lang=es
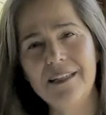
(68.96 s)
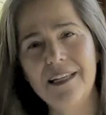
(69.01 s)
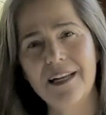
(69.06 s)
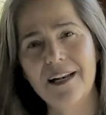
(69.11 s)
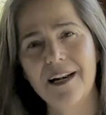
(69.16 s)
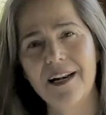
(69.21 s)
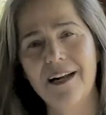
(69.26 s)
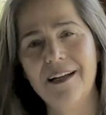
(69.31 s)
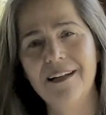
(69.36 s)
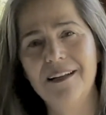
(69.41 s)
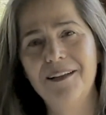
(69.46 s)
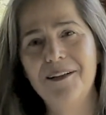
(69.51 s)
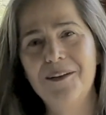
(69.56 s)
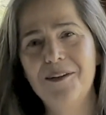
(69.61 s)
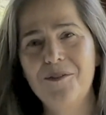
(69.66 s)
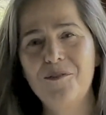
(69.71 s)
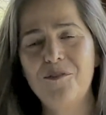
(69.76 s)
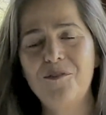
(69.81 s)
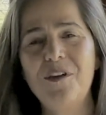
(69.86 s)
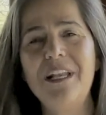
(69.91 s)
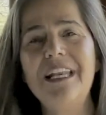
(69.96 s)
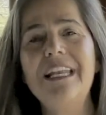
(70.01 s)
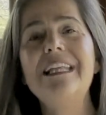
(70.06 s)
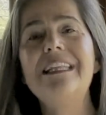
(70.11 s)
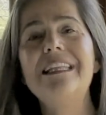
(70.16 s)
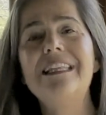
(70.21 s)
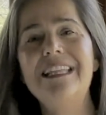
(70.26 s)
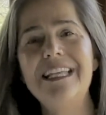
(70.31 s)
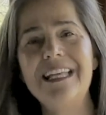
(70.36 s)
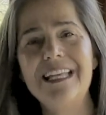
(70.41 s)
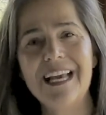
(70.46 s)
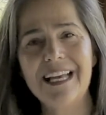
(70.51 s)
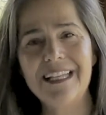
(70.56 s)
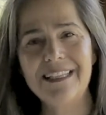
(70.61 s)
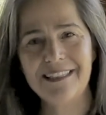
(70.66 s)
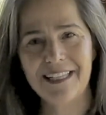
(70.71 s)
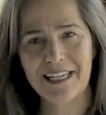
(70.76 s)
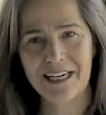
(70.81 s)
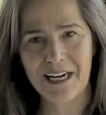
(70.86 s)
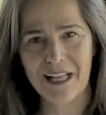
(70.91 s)
tierra. Feliz Día
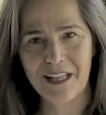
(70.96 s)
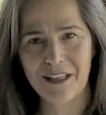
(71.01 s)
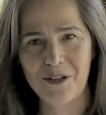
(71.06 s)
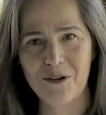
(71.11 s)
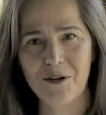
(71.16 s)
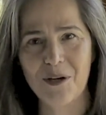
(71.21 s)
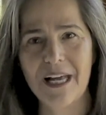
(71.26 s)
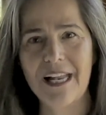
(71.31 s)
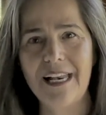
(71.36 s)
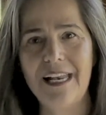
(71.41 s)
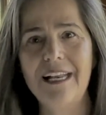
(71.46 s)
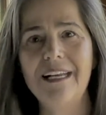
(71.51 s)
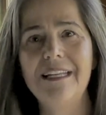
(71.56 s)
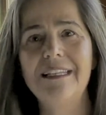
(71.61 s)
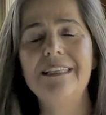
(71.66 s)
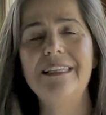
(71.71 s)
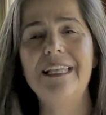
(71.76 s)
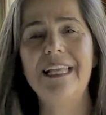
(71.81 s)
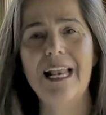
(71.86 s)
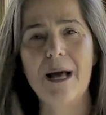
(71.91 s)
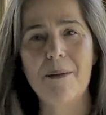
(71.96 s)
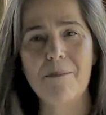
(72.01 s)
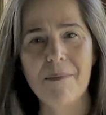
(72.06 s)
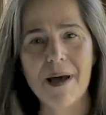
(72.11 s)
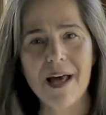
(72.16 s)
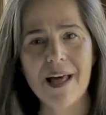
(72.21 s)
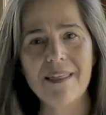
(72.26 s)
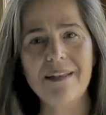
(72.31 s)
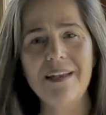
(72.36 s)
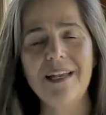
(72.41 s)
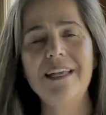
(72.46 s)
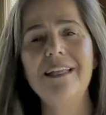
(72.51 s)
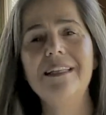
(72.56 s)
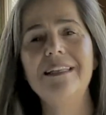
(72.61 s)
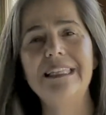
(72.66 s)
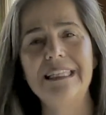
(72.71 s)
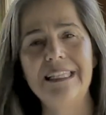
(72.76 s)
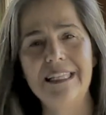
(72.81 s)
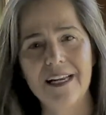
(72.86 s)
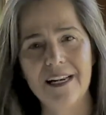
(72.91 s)
Internacional de la Madre
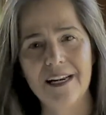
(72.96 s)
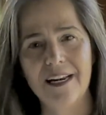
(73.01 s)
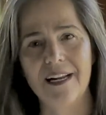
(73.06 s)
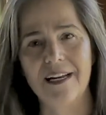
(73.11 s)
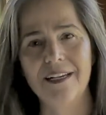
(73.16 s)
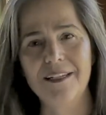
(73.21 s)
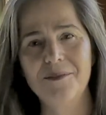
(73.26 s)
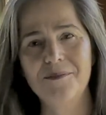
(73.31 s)
Tierra.